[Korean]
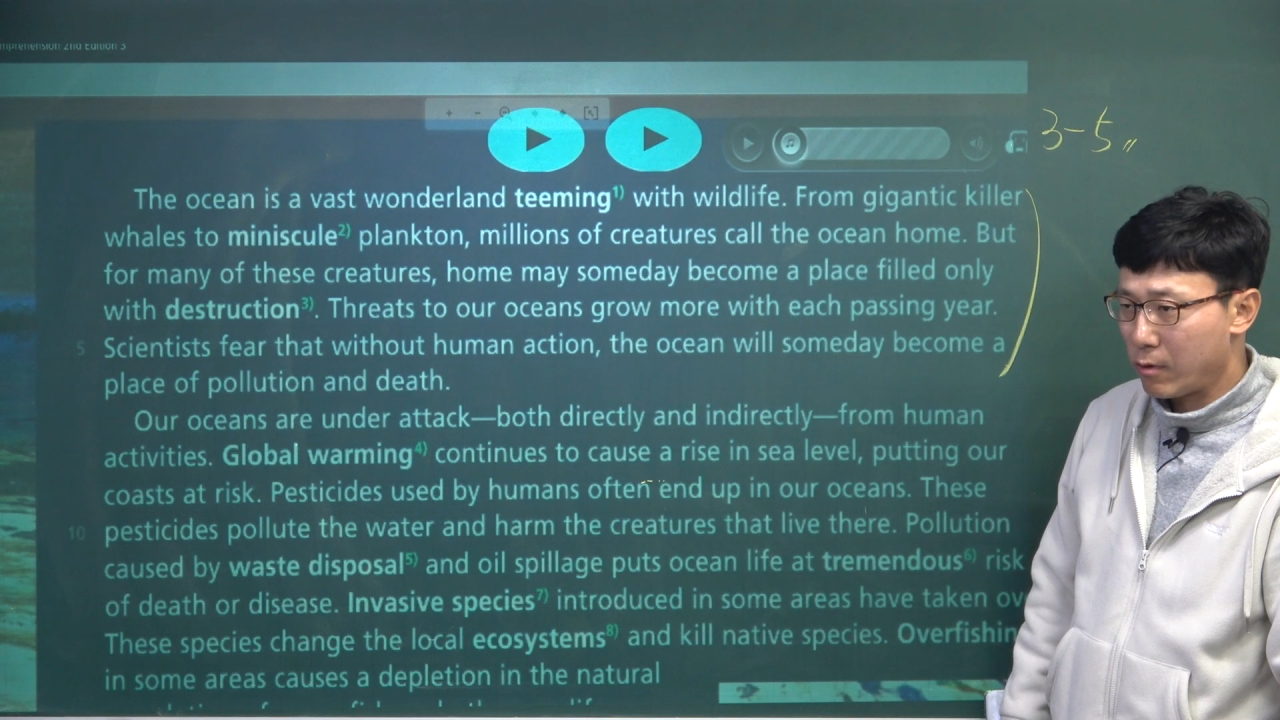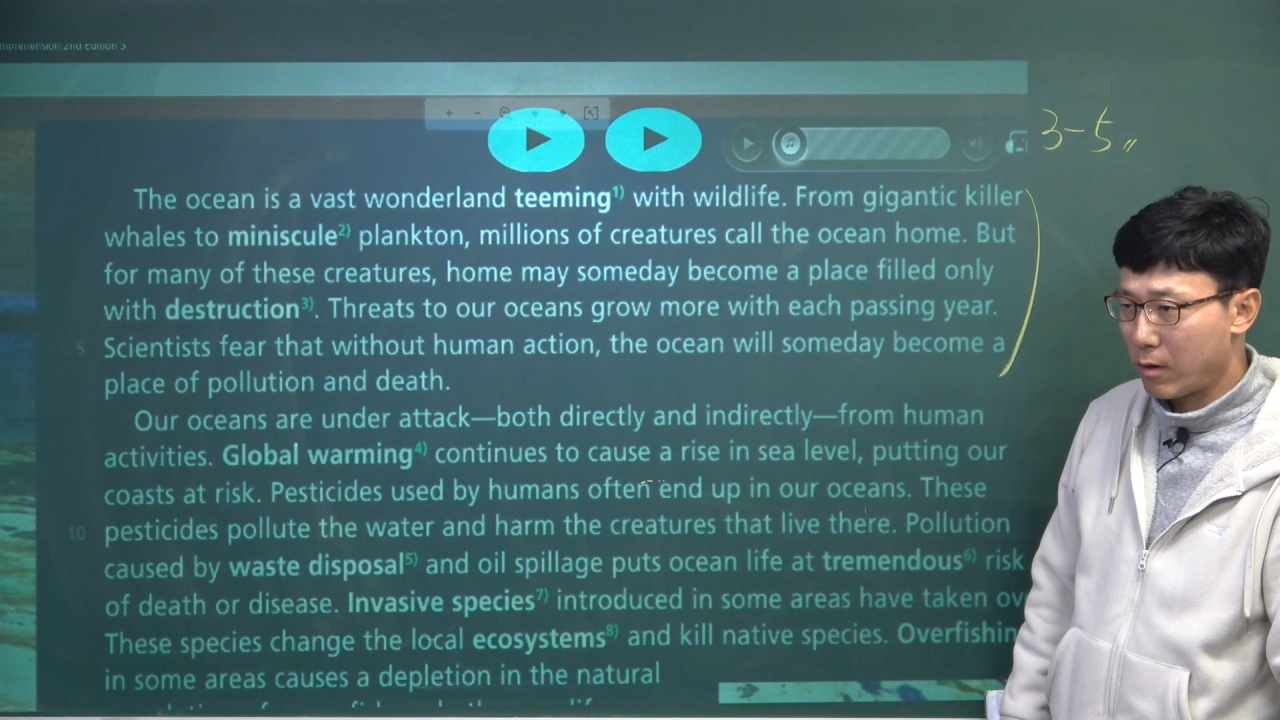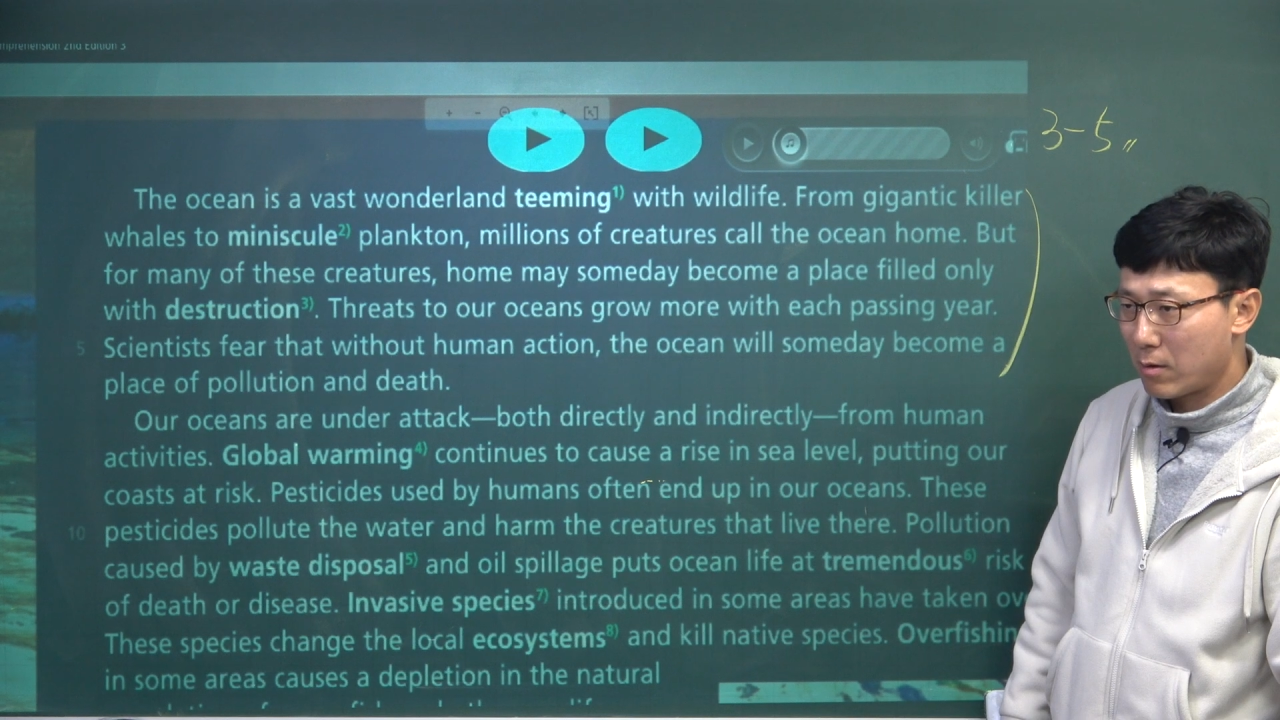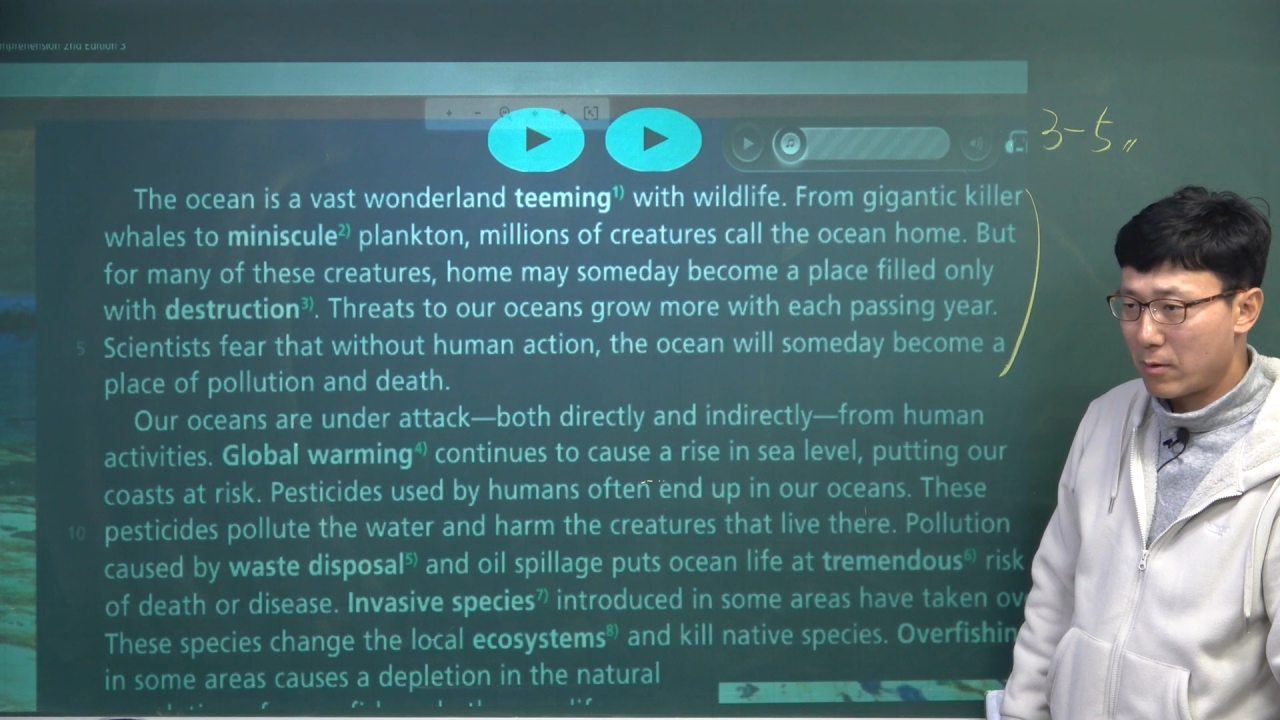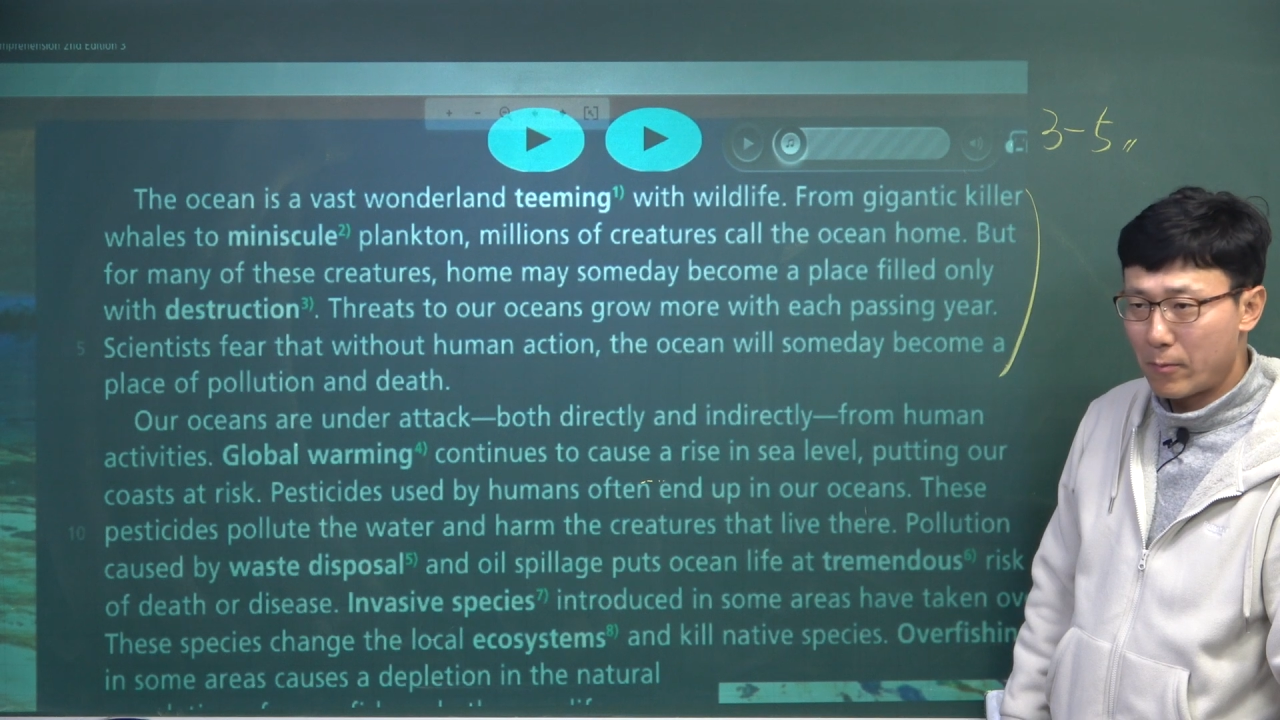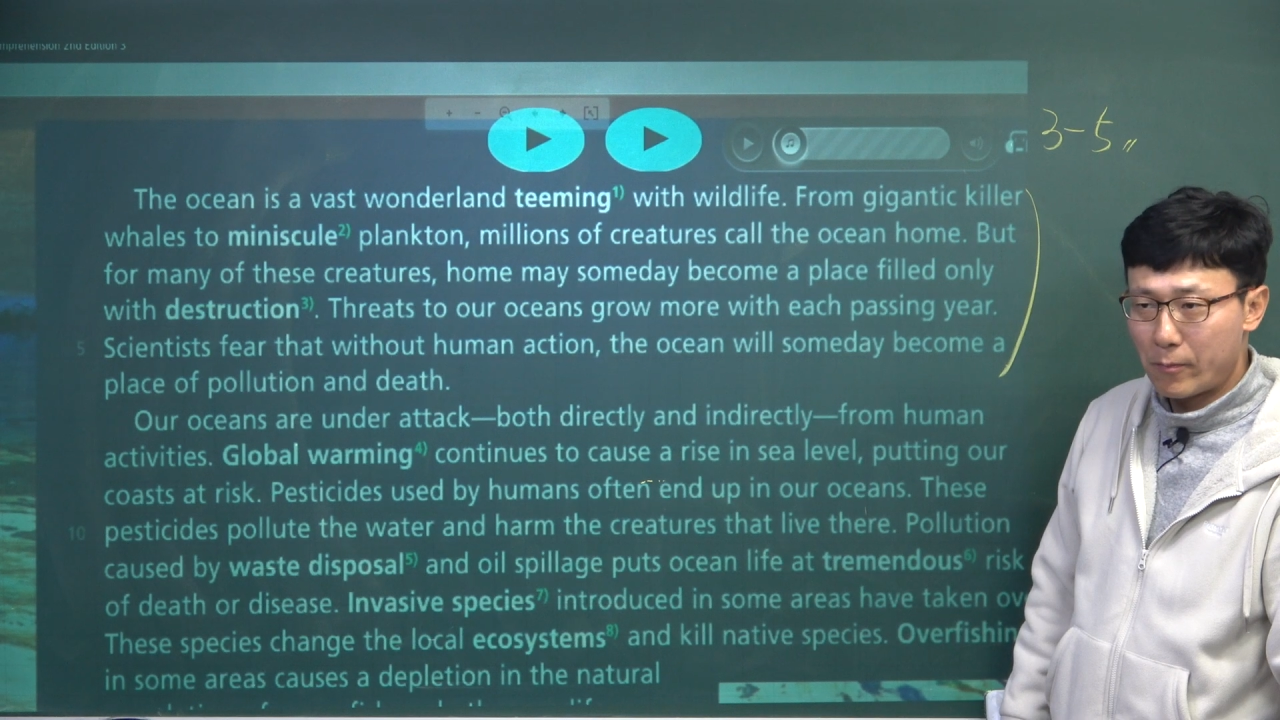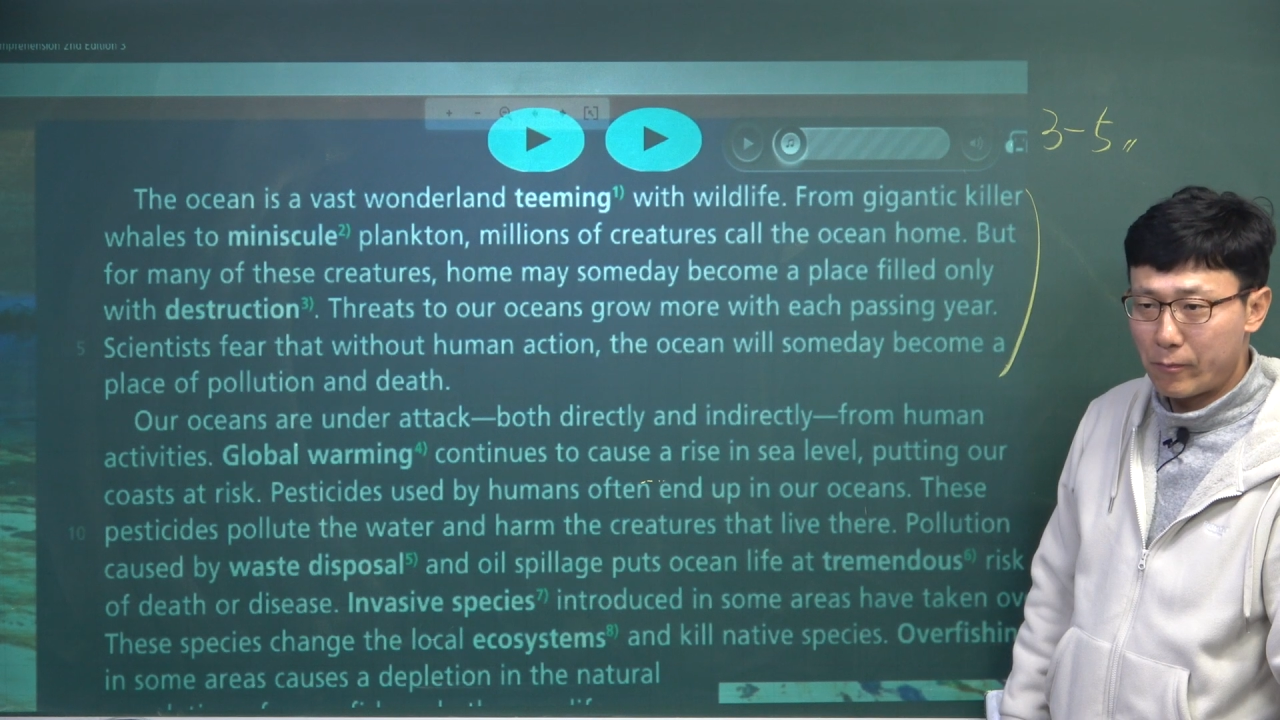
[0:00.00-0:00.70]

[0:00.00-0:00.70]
가르쳐줘.